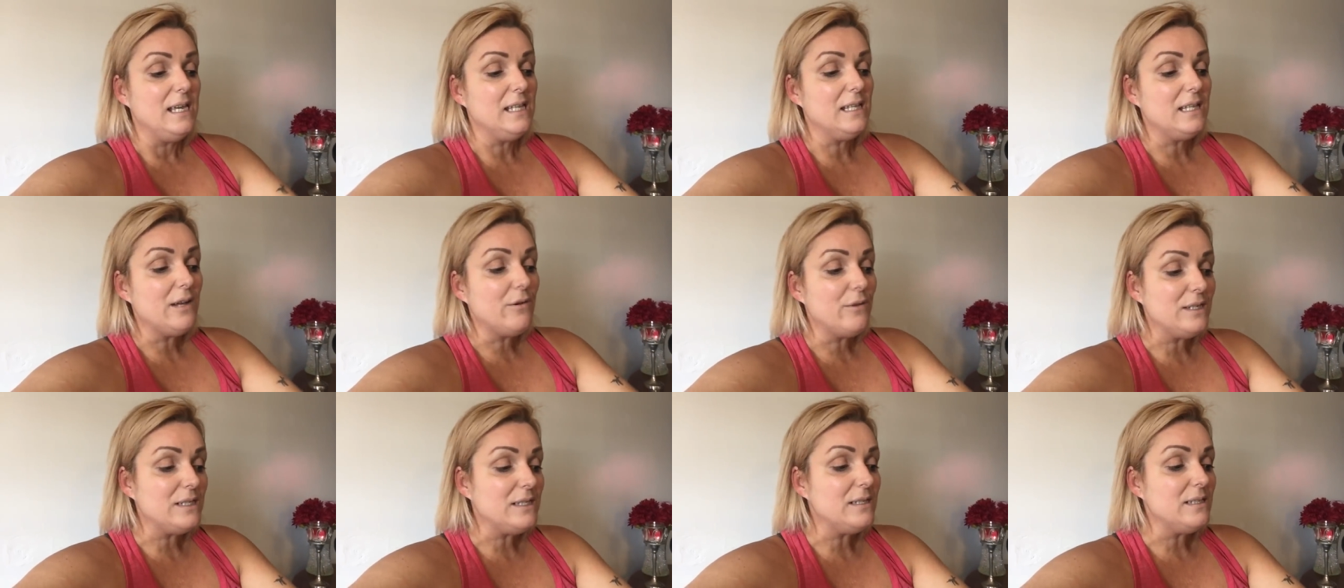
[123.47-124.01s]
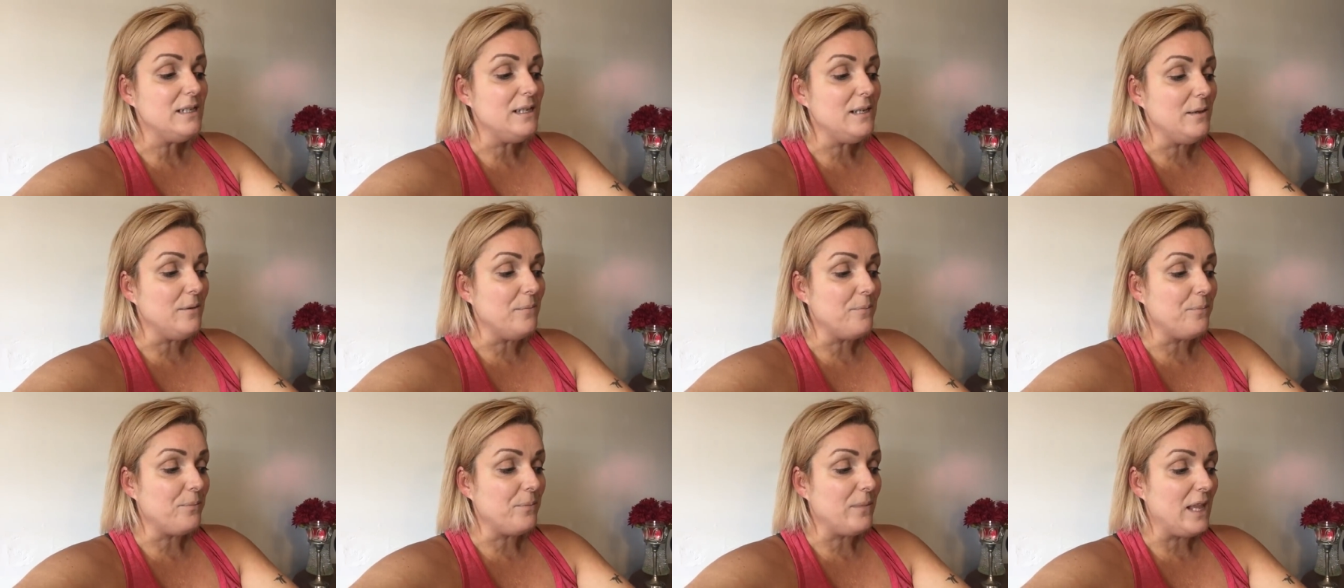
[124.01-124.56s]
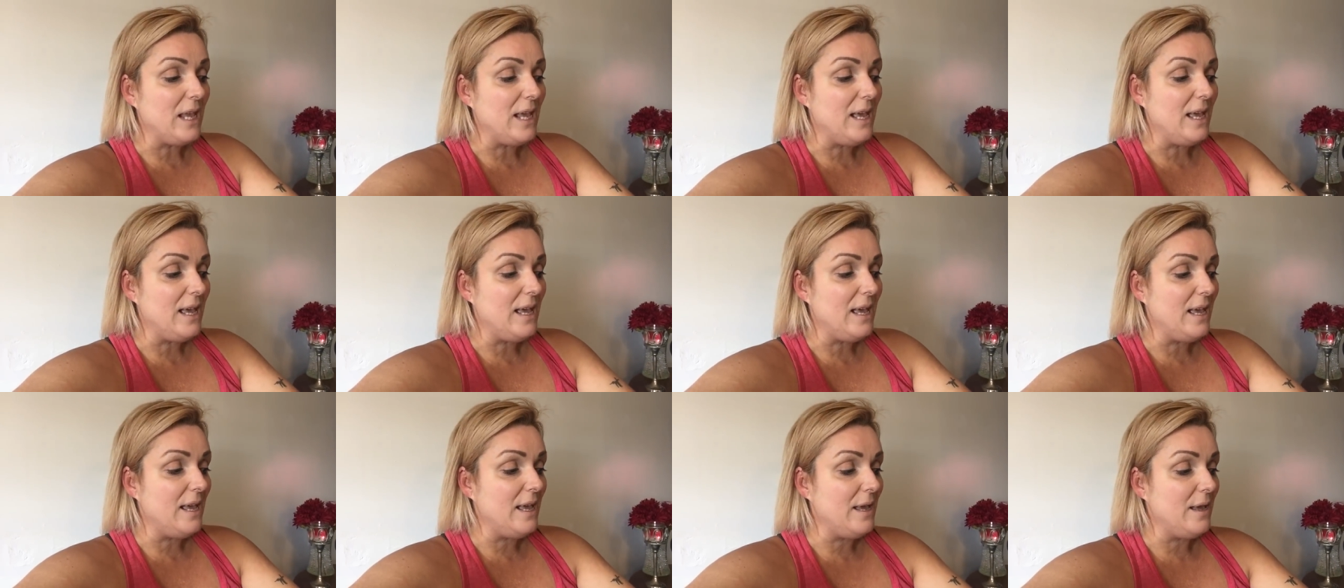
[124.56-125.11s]
Então, assim,
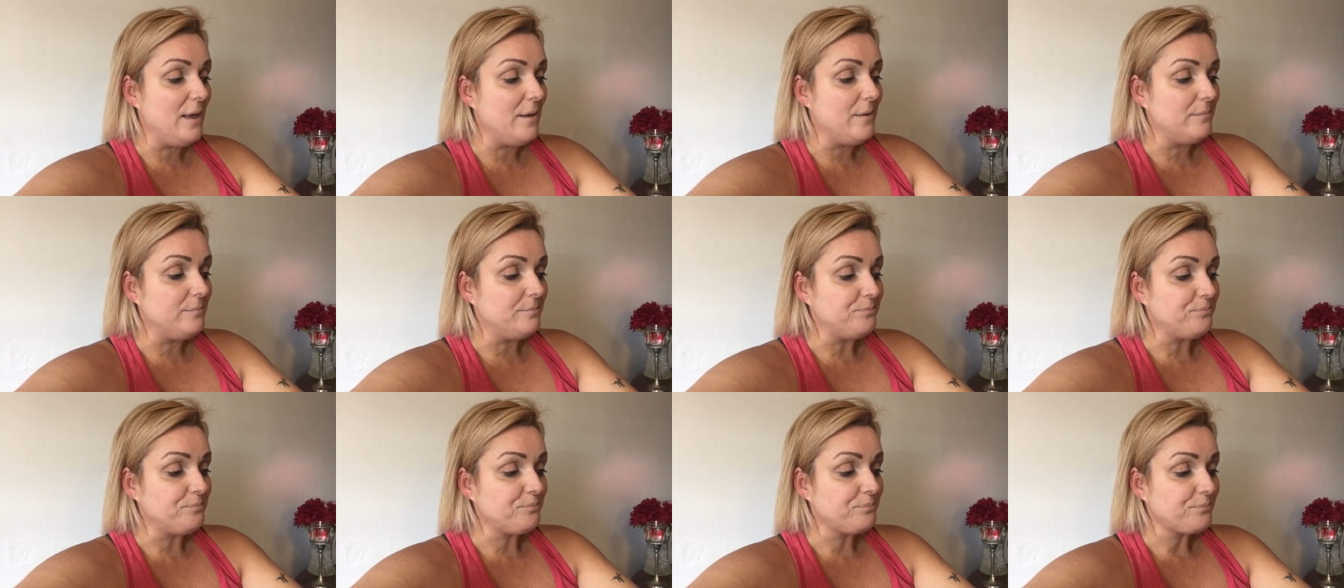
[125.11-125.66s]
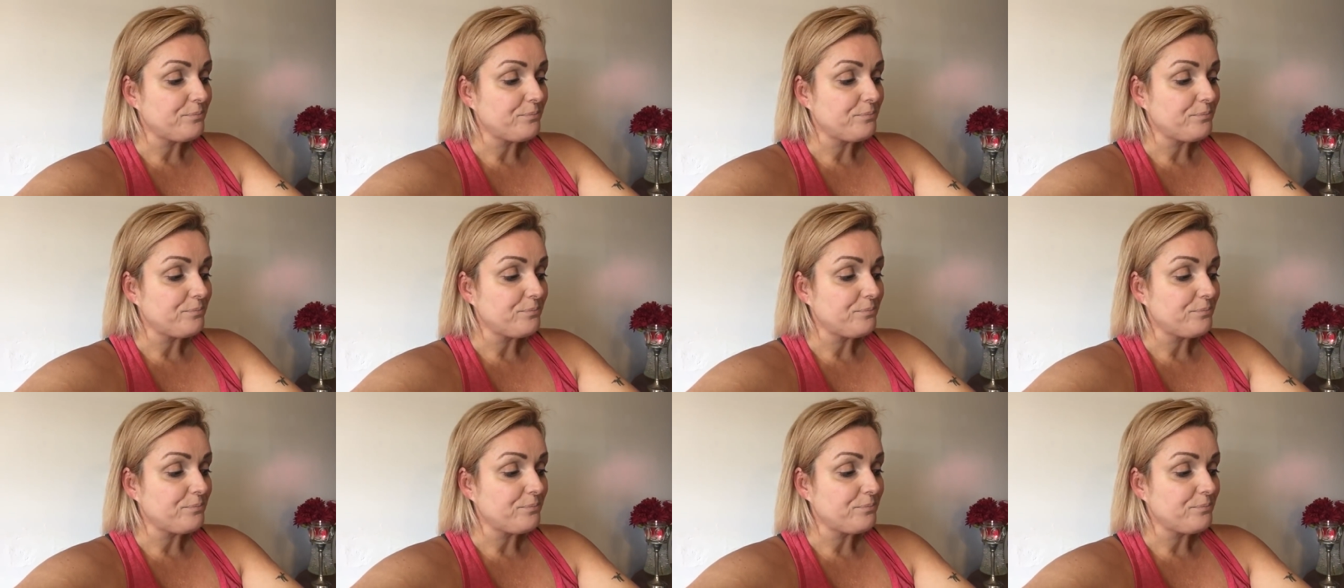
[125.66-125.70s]
é...